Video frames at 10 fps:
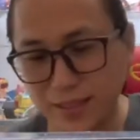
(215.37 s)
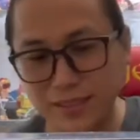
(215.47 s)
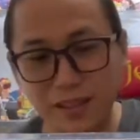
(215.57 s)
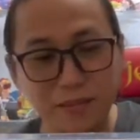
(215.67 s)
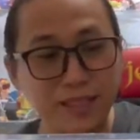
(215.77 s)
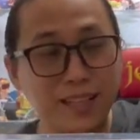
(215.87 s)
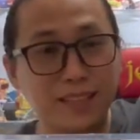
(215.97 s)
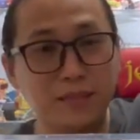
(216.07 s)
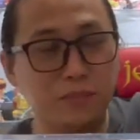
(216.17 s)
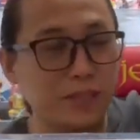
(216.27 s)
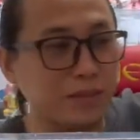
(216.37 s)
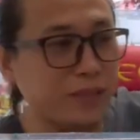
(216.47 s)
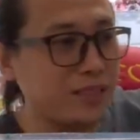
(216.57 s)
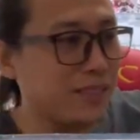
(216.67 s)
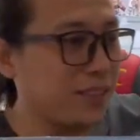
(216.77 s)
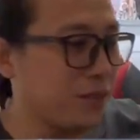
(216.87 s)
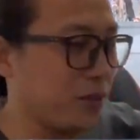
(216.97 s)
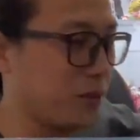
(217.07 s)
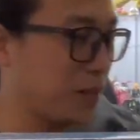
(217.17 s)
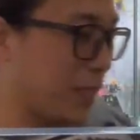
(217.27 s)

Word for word: Sabi nila, nung pinag-basean daw ni Oda